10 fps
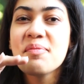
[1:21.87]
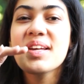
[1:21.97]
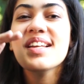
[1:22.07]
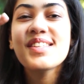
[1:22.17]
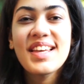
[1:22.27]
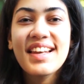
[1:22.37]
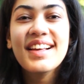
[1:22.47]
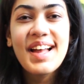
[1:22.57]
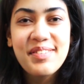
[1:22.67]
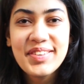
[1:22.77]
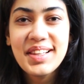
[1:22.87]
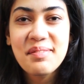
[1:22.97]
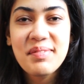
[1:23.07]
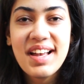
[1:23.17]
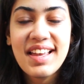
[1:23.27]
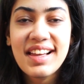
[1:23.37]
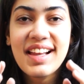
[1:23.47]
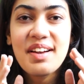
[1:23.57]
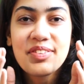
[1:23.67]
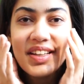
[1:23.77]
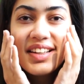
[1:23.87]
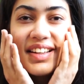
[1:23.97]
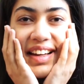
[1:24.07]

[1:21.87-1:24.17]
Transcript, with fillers: मेरा चेहरा काफ़ी लंबा है काफ़ी